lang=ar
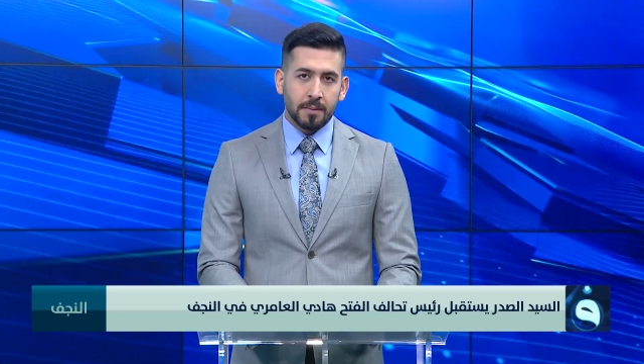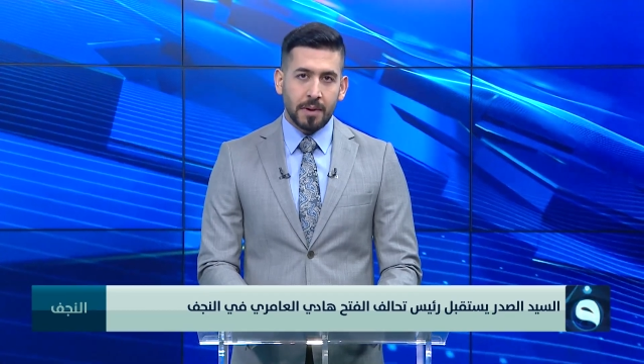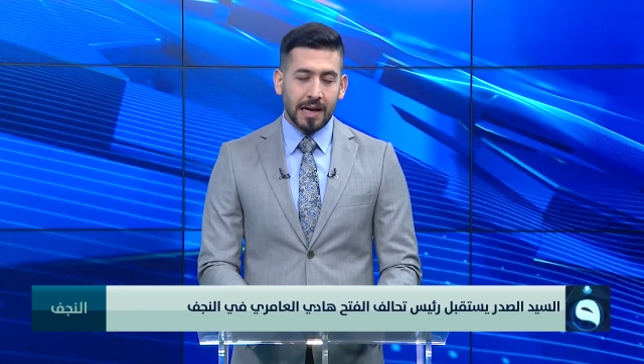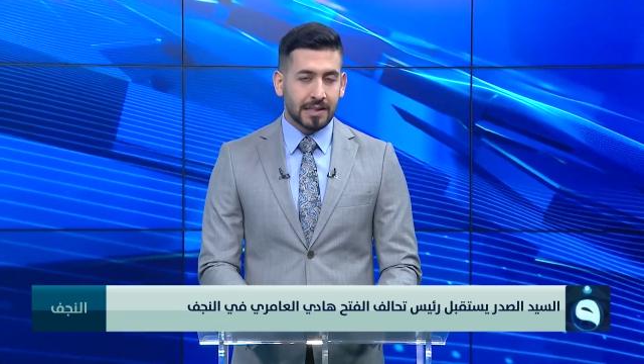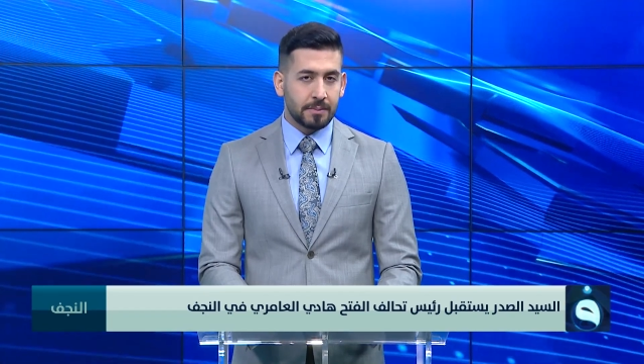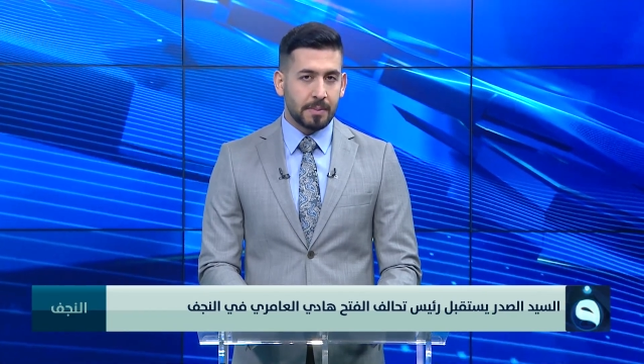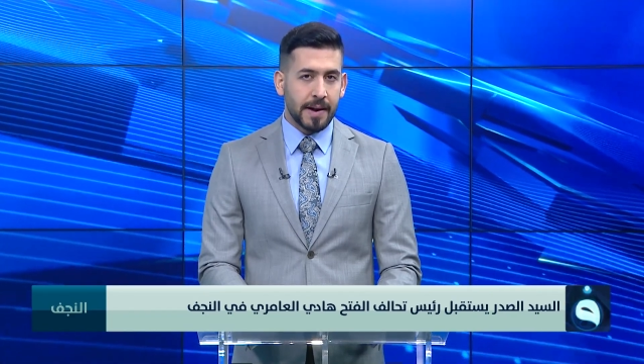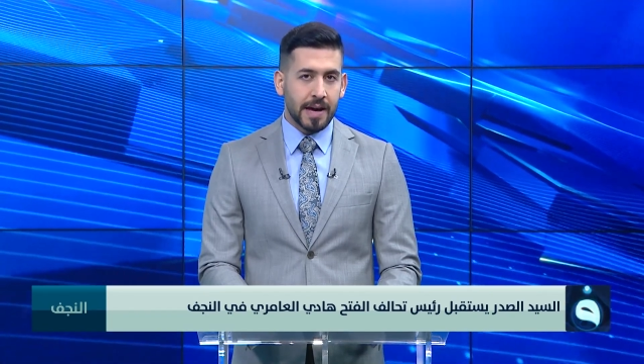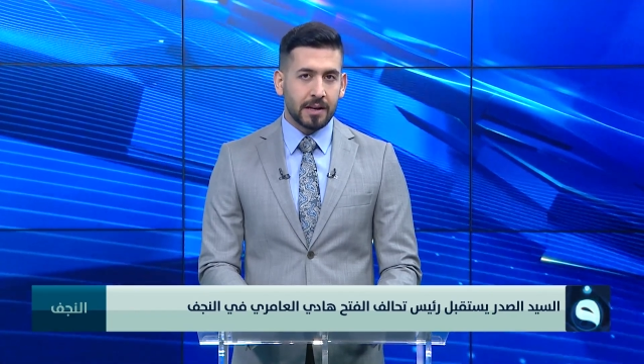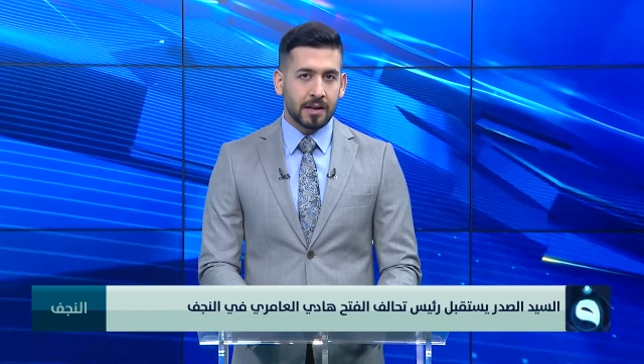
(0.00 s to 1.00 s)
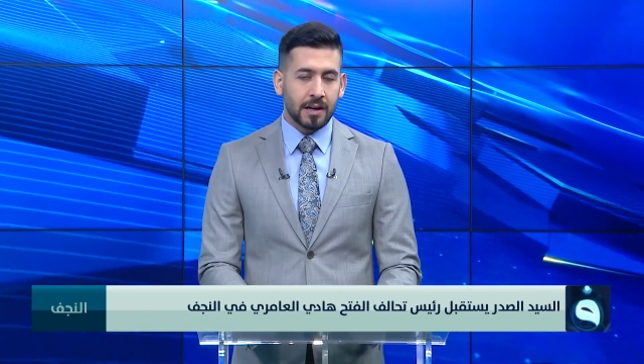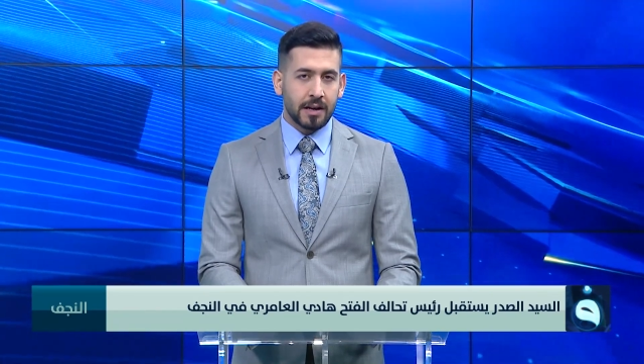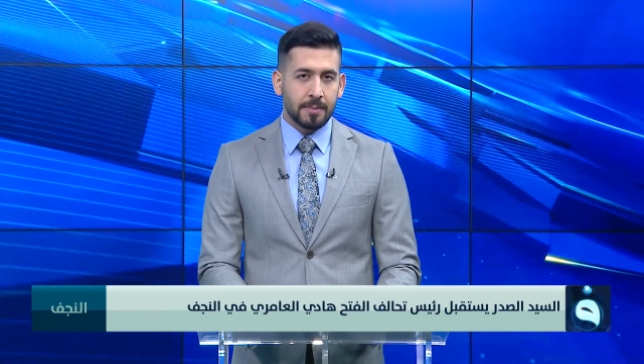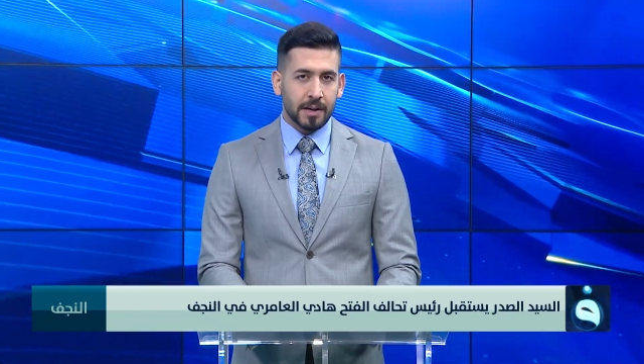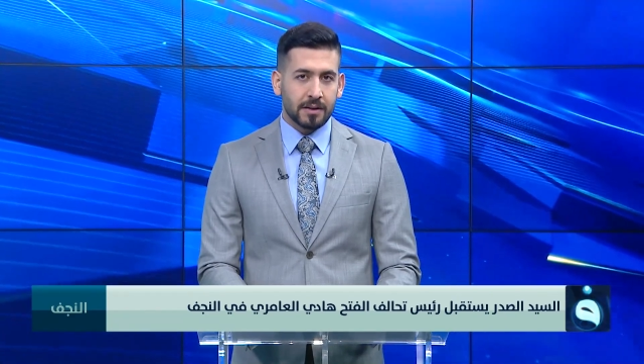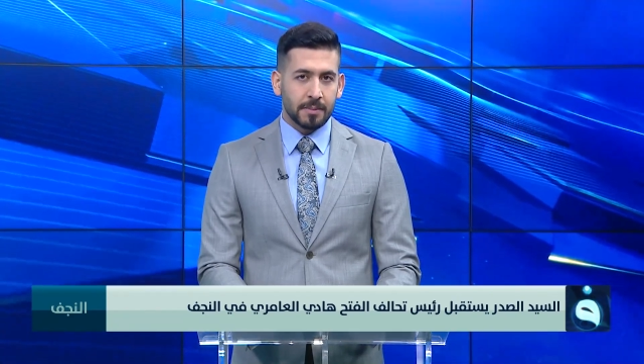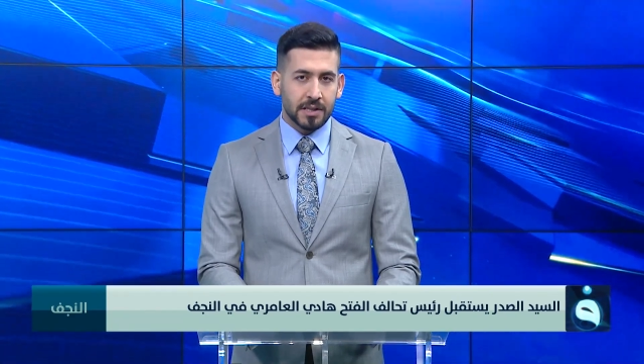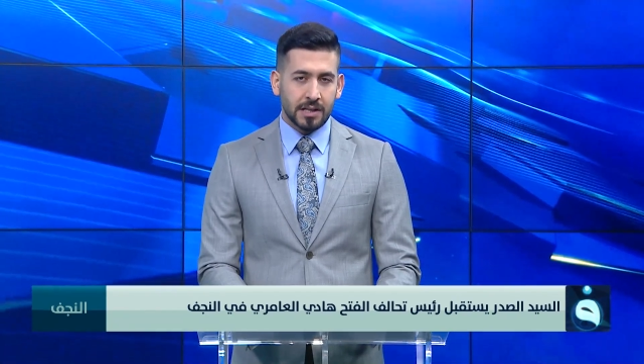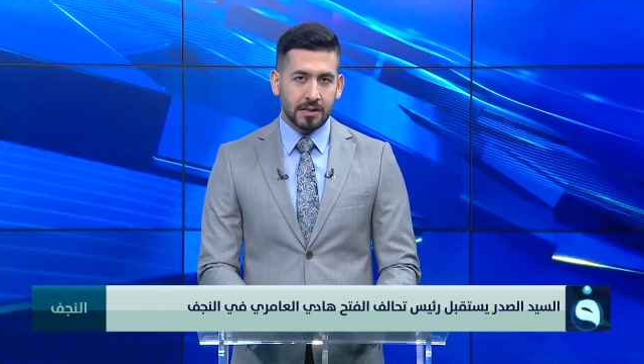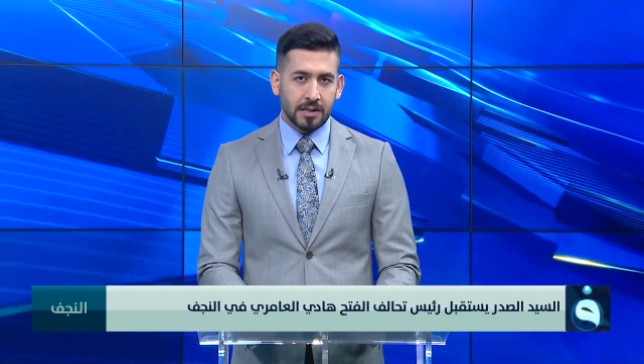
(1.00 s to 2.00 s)
بحسب بيان لمكتب
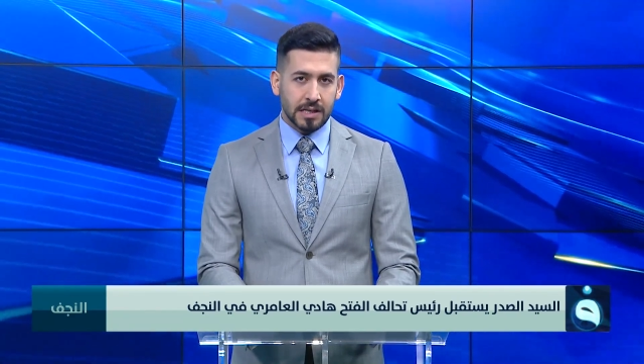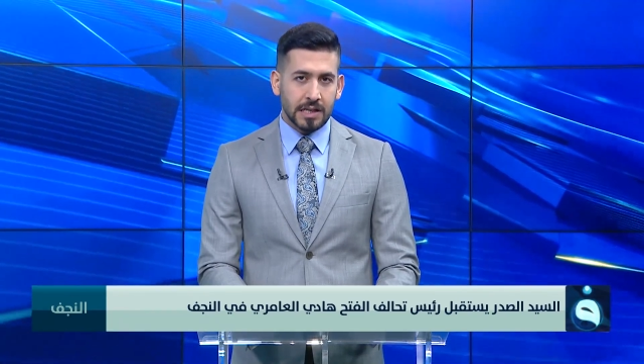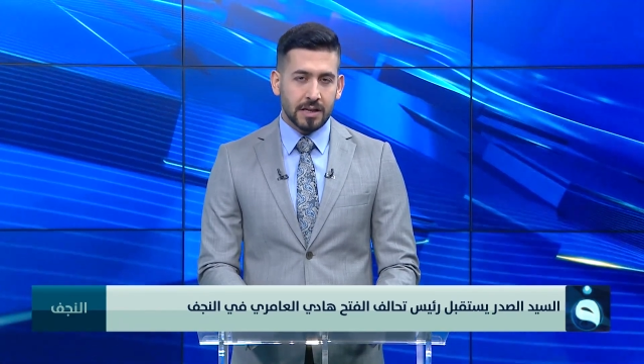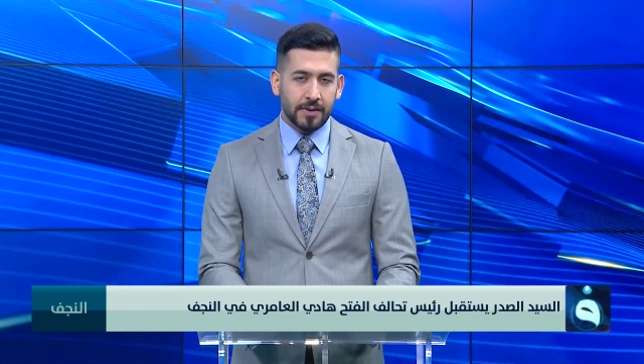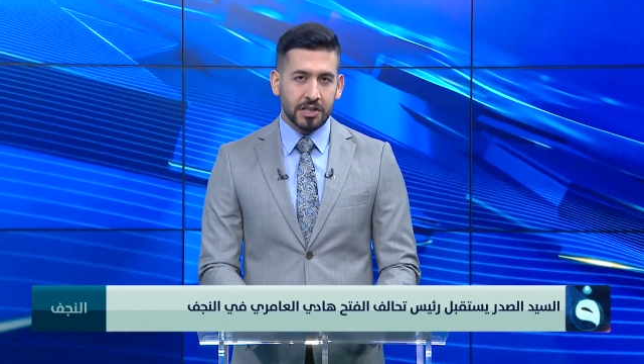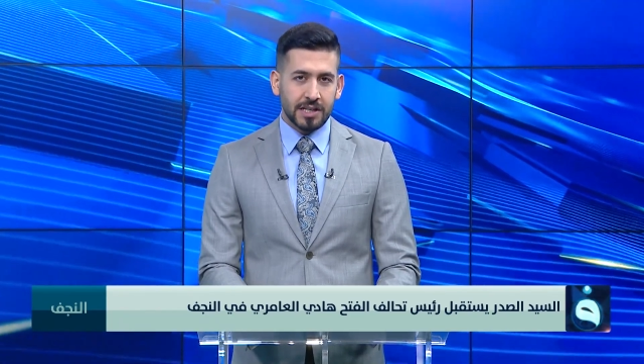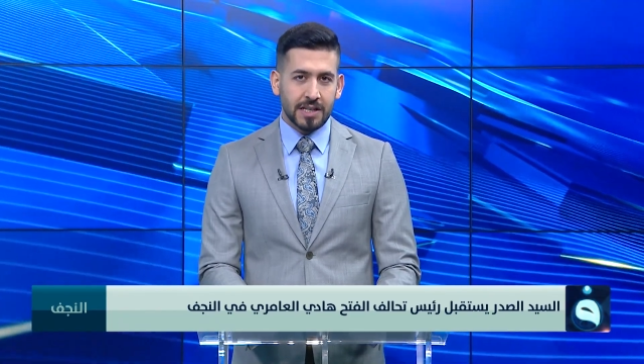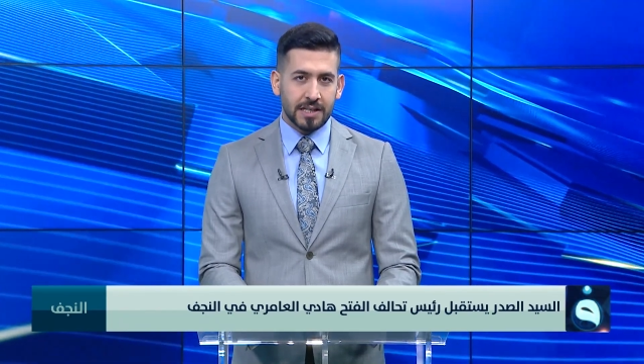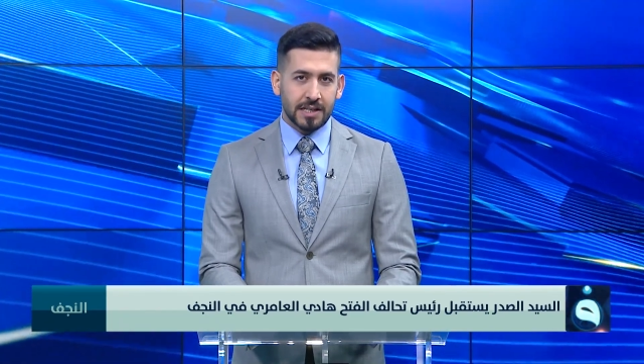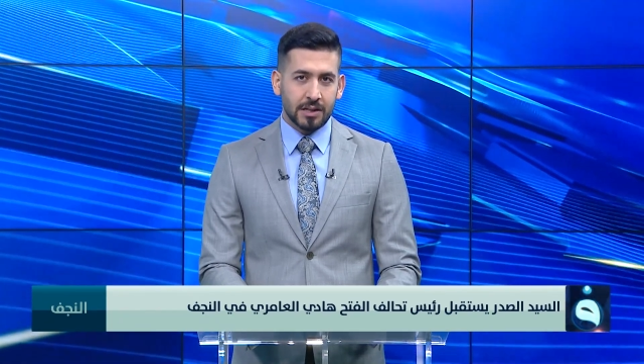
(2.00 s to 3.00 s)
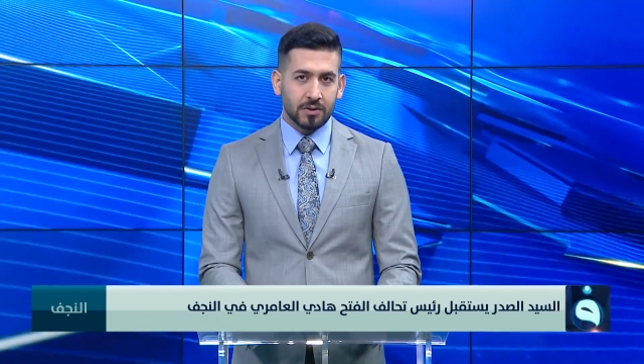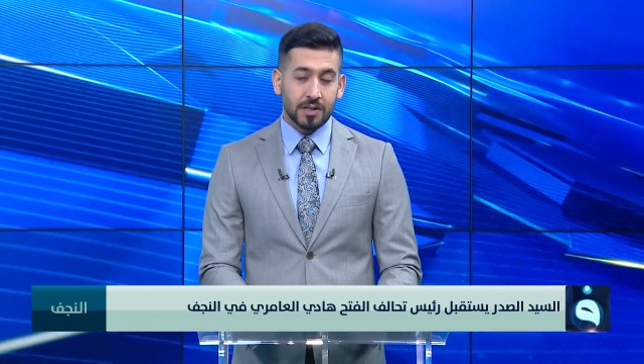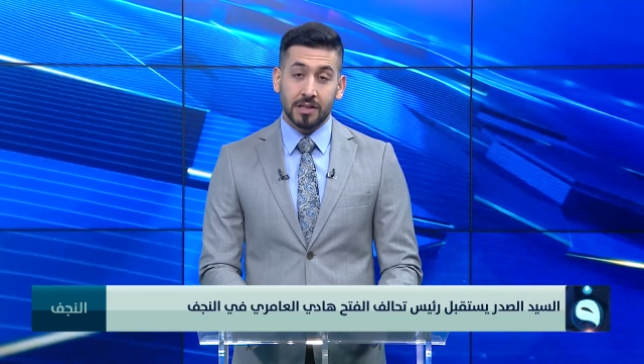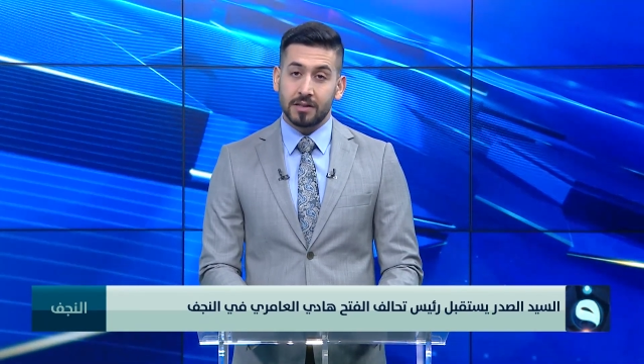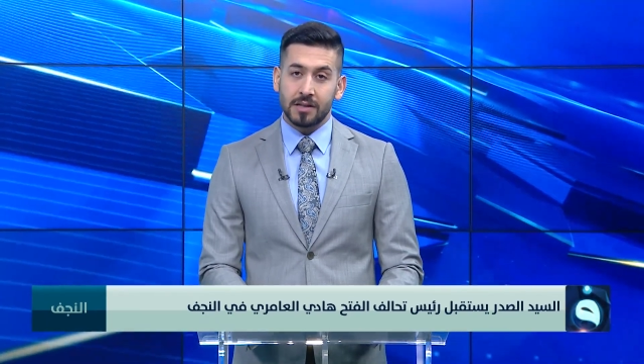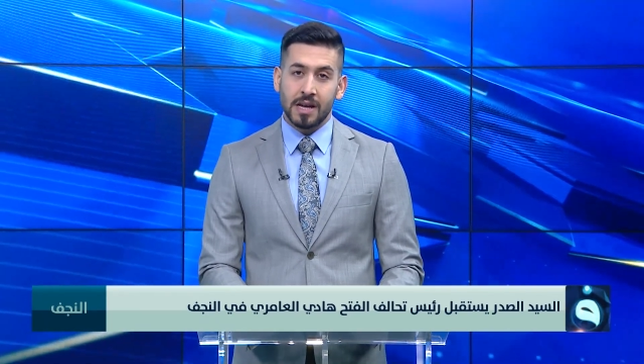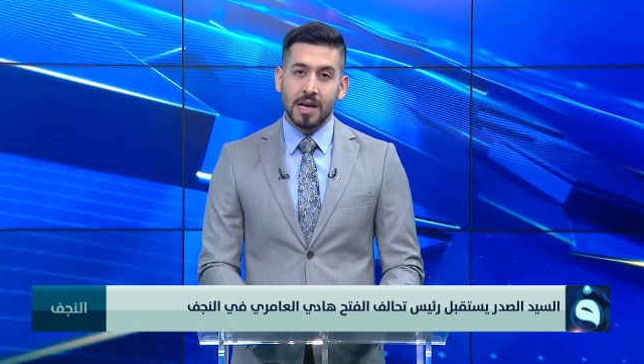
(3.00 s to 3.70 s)
الصدر هذا وجدد السيد الصدر